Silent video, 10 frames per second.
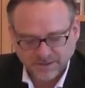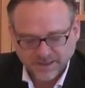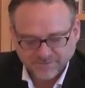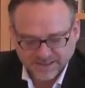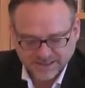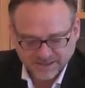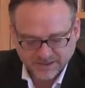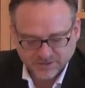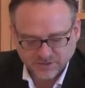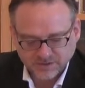Venedig
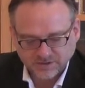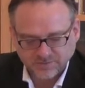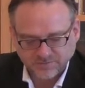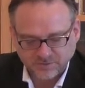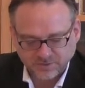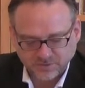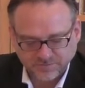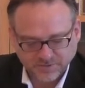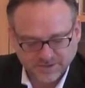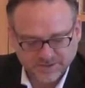sollte die Flotte
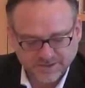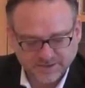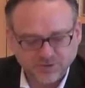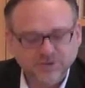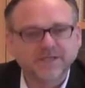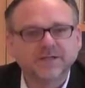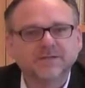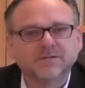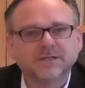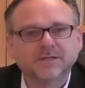für das
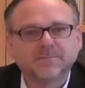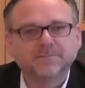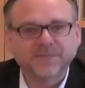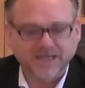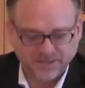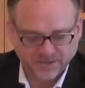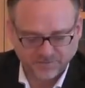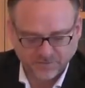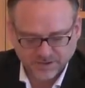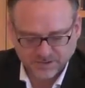herstellen. Da die
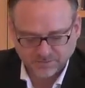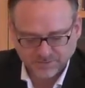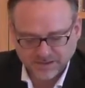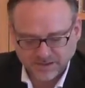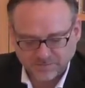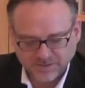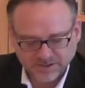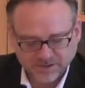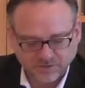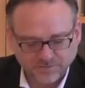geforderten Mittel aber
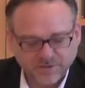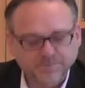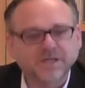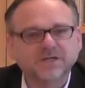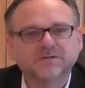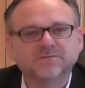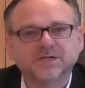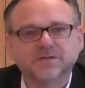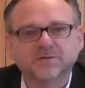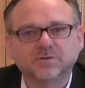nicht aufgebracht
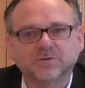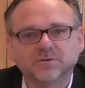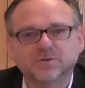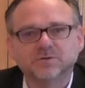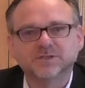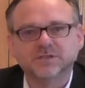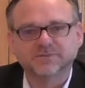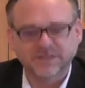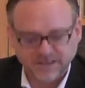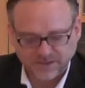werden konnten und sich
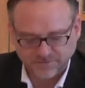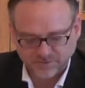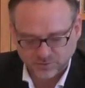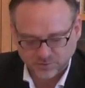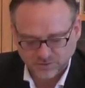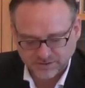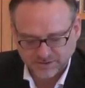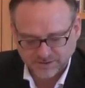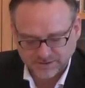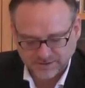Venedig
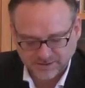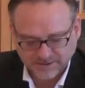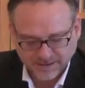verschuldet hatte,